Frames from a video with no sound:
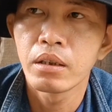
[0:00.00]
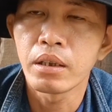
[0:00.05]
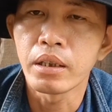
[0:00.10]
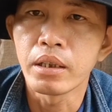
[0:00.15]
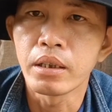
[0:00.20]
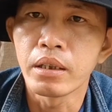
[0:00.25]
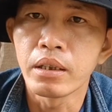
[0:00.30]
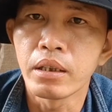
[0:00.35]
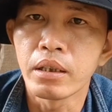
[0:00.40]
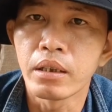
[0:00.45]

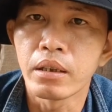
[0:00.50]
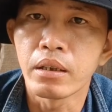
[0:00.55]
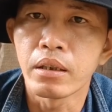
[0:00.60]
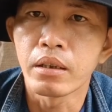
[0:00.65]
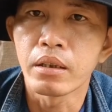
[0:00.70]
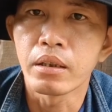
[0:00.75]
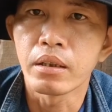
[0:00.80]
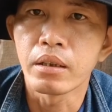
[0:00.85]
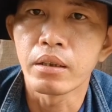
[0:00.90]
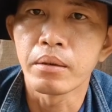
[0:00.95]
thì
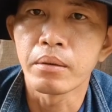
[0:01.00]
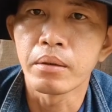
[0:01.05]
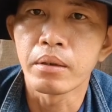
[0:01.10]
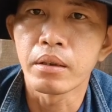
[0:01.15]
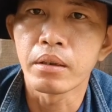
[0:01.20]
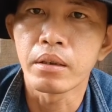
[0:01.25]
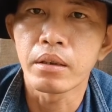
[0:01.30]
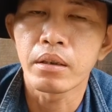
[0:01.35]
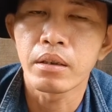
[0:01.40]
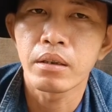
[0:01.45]

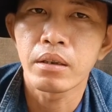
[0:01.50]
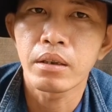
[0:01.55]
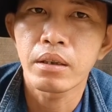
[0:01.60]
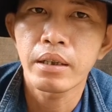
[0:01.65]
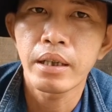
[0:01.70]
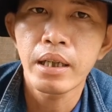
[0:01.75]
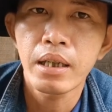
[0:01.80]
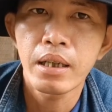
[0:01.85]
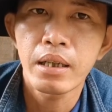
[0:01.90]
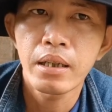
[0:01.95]
uh,
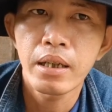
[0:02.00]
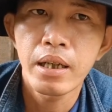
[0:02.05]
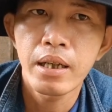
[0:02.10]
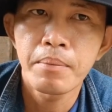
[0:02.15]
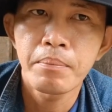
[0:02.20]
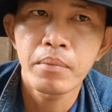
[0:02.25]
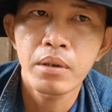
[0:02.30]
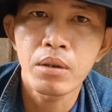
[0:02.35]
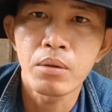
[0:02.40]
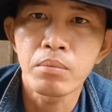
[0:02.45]
các anh
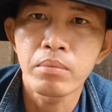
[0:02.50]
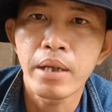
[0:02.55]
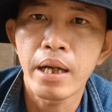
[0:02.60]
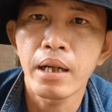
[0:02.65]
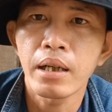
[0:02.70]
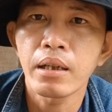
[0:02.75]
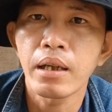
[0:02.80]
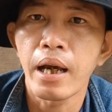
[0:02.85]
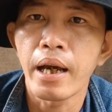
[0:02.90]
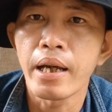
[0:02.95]
em cũng
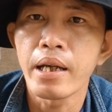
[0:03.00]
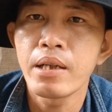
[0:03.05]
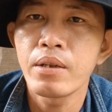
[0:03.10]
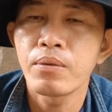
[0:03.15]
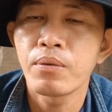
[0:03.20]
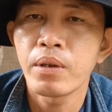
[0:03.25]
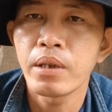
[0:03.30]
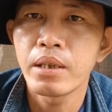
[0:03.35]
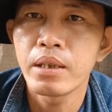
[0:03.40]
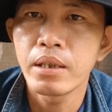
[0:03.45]
đăng tải
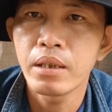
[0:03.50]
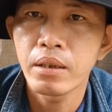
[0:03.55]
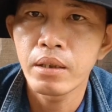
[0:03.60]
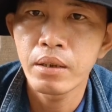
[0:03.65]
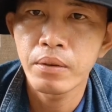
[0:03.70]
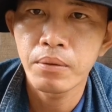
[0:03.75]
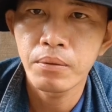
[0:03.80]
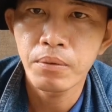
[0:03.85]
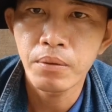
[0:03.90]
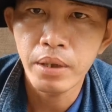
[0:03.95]
quay
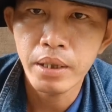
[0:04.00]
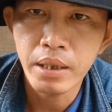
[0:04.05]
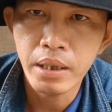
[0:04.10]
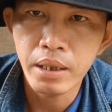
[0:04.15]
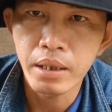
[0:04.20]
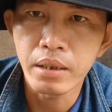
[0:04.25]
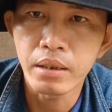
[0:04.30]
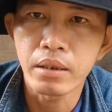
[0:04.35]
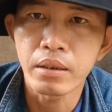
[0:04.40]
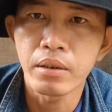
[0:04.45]
quay
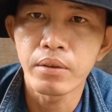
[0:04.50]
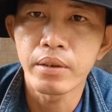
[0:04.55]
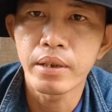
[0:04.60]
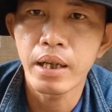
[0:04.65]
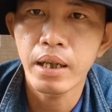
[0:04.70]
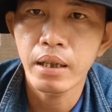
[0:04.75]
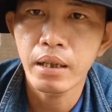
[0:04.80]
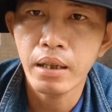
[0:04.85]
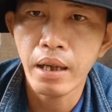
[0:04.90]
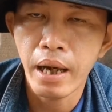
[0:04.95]
hình rồi
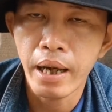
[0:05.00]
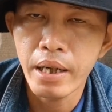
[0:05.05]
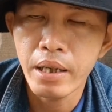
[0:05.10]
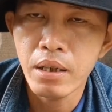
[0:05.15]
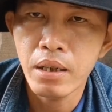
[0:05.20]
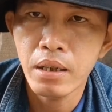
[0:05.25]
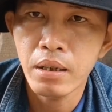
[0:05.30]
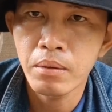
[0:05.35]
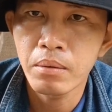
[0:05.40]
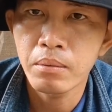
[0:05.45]
đăng tải
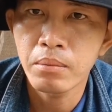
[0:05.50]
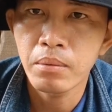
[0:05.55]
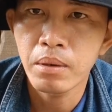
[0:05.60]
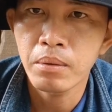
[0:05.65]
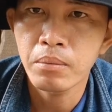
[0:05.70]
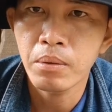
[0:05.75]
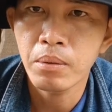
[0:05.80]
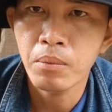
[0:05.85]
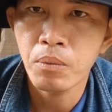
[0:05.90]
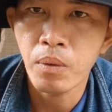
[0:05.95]
à, ông
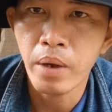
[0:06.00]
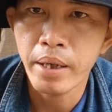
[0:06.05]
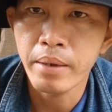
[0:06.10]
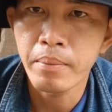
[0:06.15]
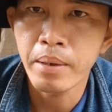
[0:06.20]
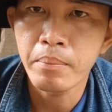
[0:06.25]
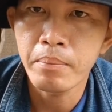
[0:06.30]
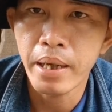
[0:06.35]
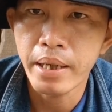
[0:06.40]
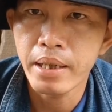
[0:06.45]
ông ông ngoại
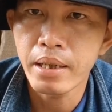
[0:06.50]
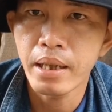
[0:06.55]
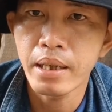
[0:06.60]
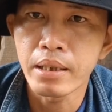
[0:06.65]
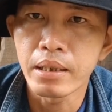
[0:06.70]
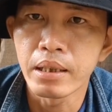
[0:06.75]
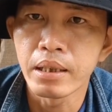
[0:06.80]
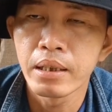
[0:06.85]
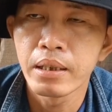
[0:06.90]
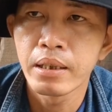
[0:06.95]
77
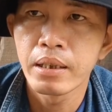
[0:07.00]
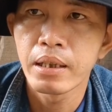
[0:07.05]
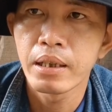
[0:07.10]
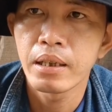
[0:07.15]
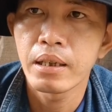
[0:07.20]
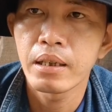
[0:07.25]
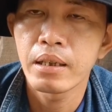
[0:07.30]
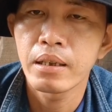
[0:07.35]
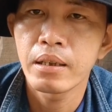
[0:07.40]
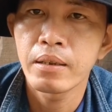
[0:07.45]
này
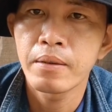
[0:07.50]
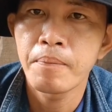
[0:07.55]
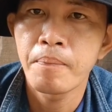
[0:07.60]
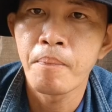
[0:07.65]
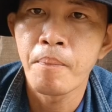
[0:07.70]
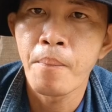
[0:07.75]
đó.